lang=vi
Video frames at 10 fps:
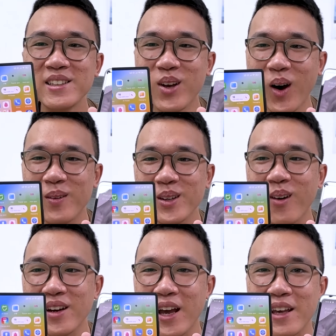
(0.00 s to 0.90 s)
So với
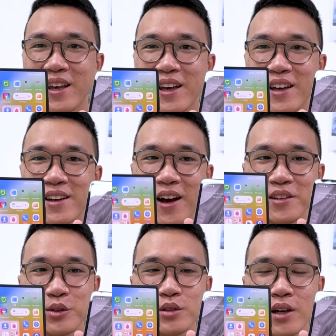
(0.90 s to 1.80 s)
con này Đây,
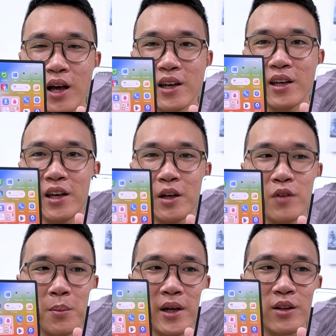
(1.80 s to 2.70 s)
thực sự là cái cái, cái
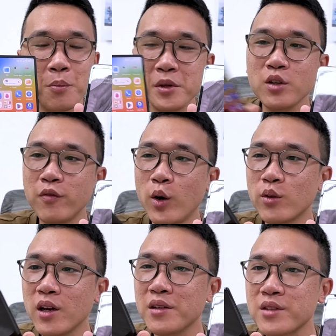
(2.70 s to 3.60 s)
viền màn hình của Pixel Fold nó
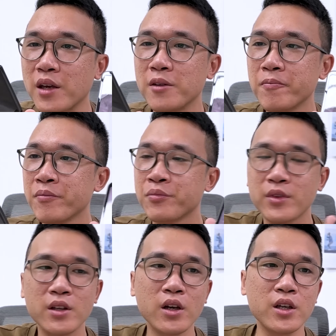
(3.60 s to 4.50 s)
rất là dày
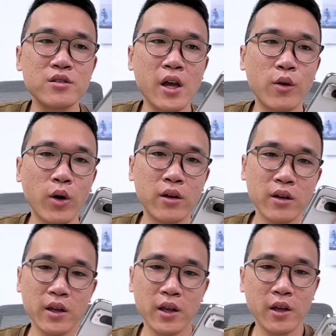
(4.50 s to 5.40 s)
Cực kỳ dày luôn
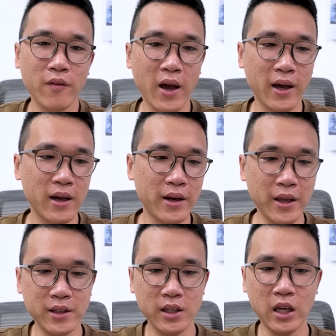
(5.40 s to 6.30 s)
Và ở đây
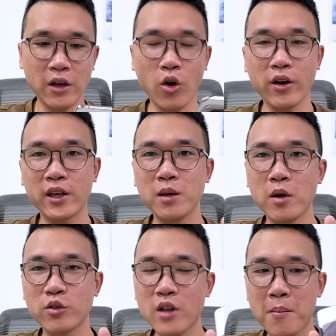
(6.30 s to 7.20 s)
thì cái con này khi mà
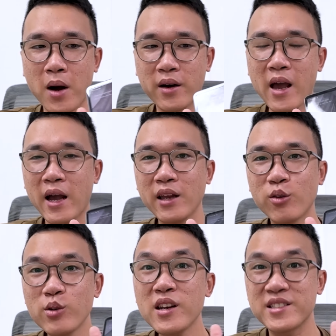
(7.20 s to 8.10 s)
chúng ta mở ra ấy, Nó
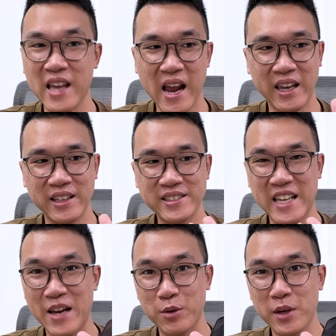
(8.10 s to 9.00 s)
rất là dài
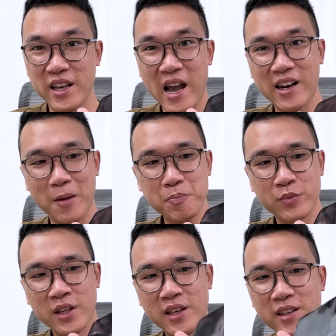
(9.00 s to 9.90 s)
Dài về bề ngang lắm
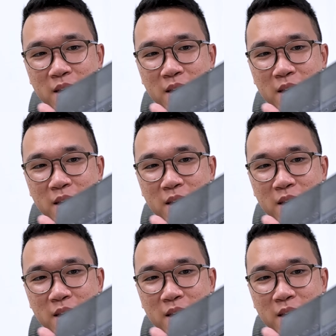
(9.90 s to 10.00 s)
Cái